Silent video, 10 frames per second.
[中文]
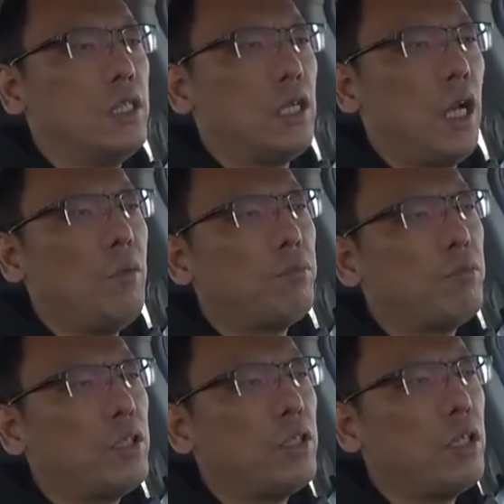还
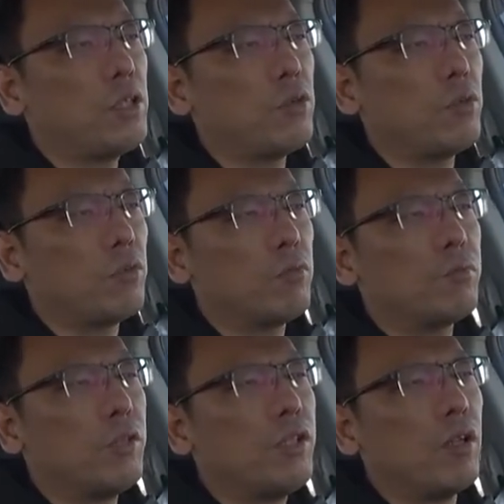不是那种
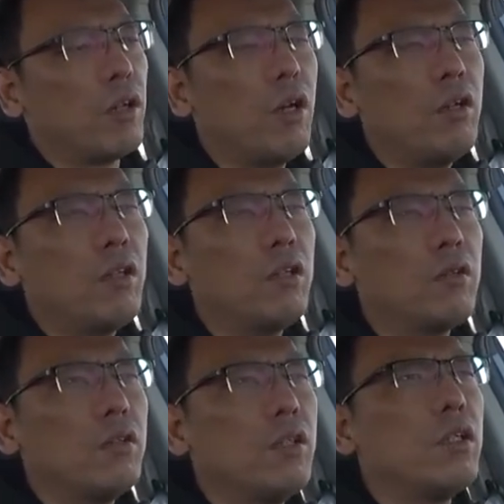比较刚
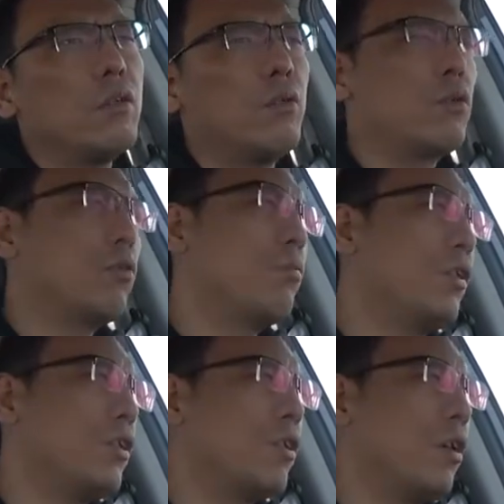硬或者说
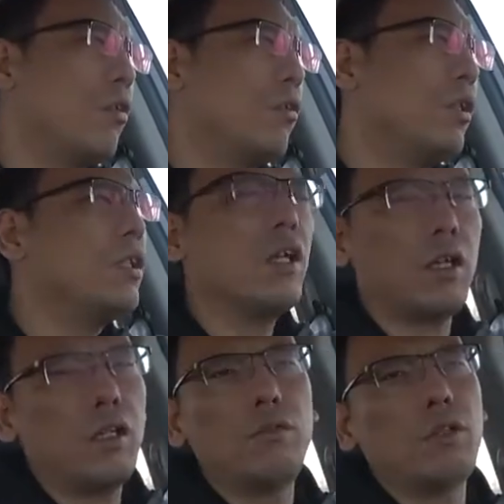比较硬朗
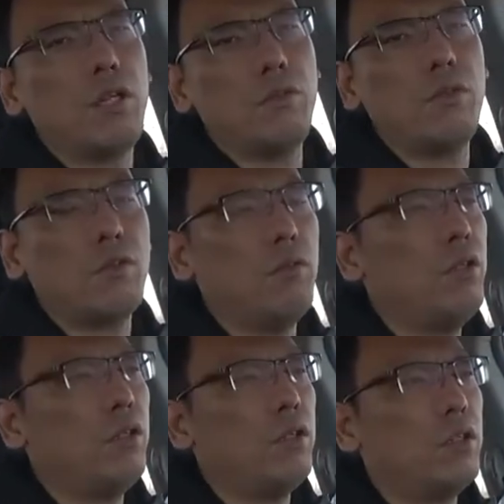的那种感觉，所
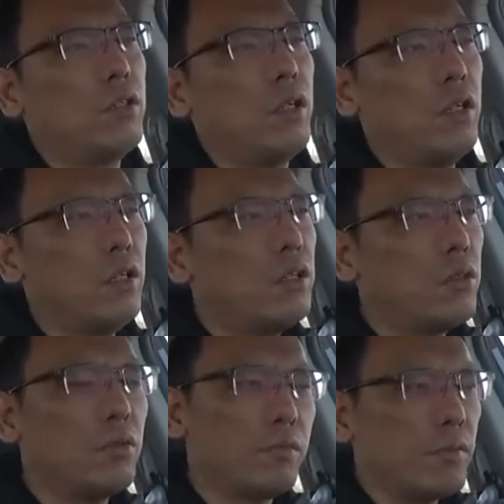以给人的这
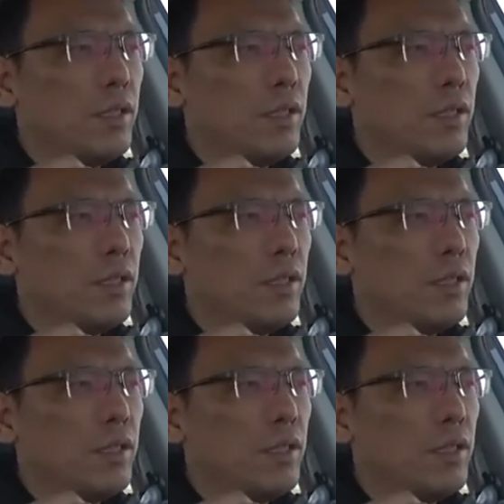种，